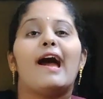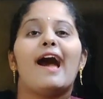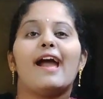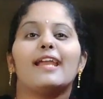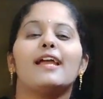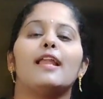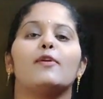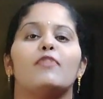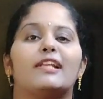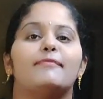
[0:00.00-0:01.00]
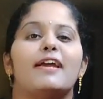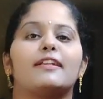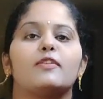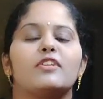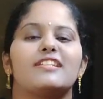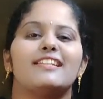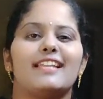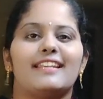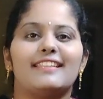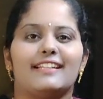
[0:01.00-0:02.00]
హాయ్ హలో వెల్కమ్ బ్యాక్ టు అవర్
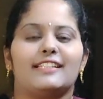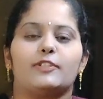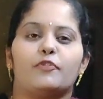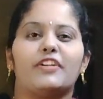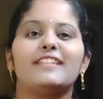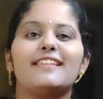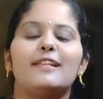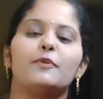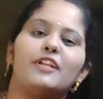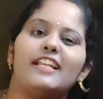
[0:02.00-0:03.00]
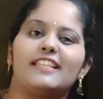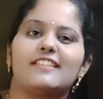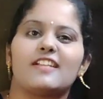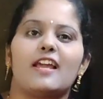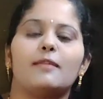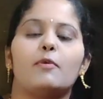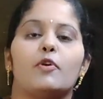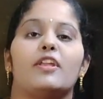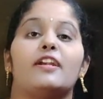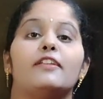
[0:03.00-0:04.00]
ఛానల్ అర్ని థర్డ్ సో ఫ్రెండ్స్ ఎలా ఉన్నాను అయితే చాలా
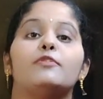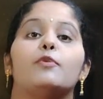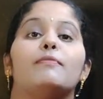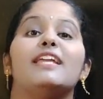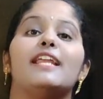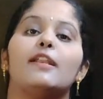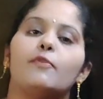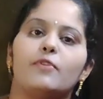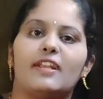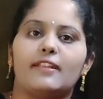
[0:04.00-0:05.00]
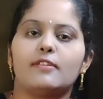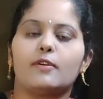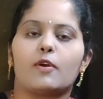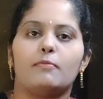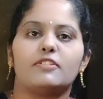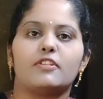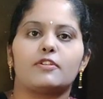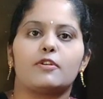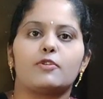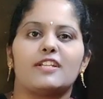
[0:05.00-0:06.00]
బాగున్నానండి సో మీరు ఎలా ఉన్నారని కామెంట్
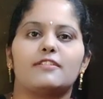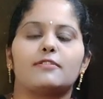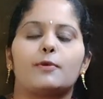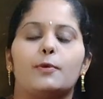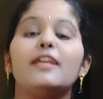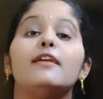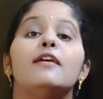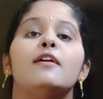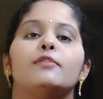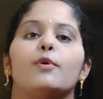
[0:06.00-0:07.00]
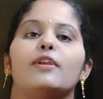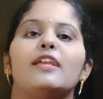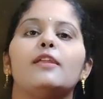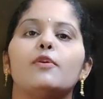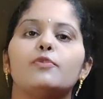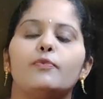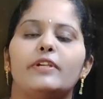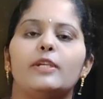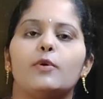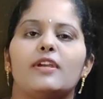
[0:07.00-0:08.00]
సెక్షన్ షేర్ చేసుకోండి సో ఈ రోజు
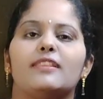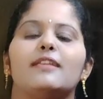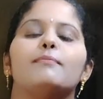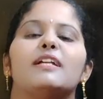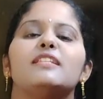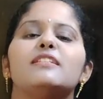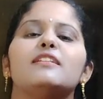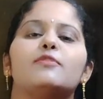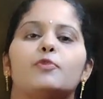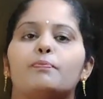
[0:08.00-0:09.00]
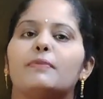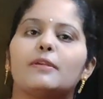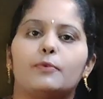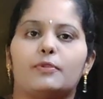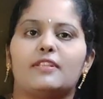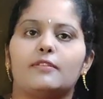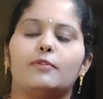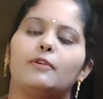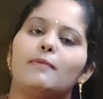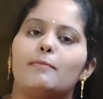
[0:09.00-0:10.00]
వీడియో అయితే మంచి సూపర్ కుర్తీస్
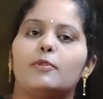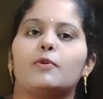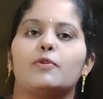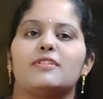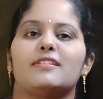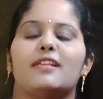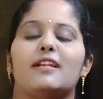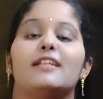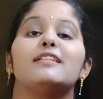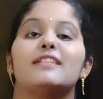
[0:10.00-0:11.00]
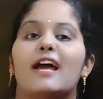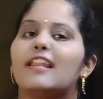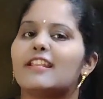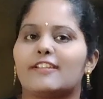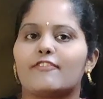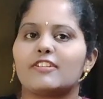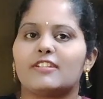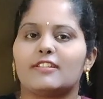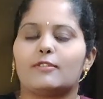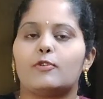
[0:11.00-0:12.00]
తోటి మేము ముందుకు వచ్చేసానండి చాలా
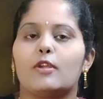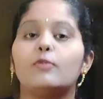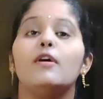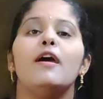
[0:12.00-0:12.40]
రిక్వెస్ట్ చేస్తున్నారు